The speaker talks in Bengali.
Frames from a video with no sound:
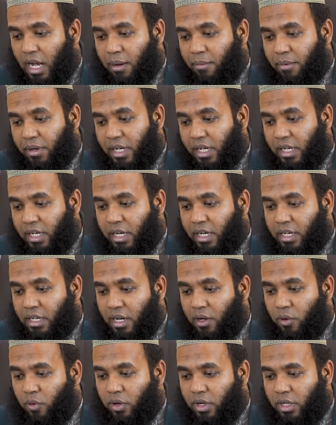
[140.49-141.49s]
আমাকে
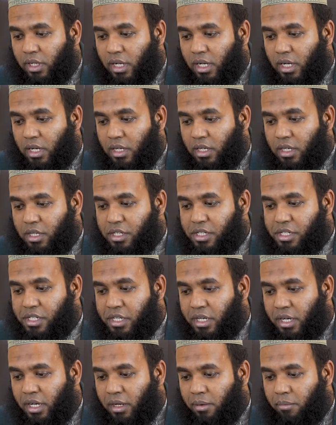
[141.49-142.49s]
ঘৃণা করে না
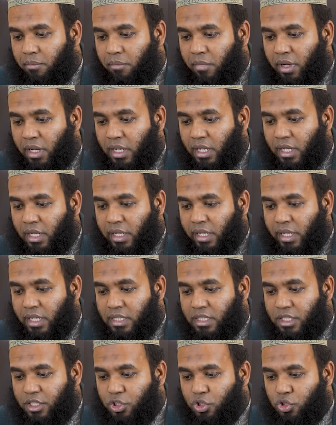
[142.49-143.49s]
সে মেনে
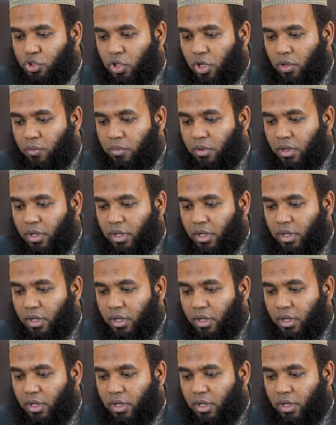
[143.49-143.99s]
নিয়েছে সব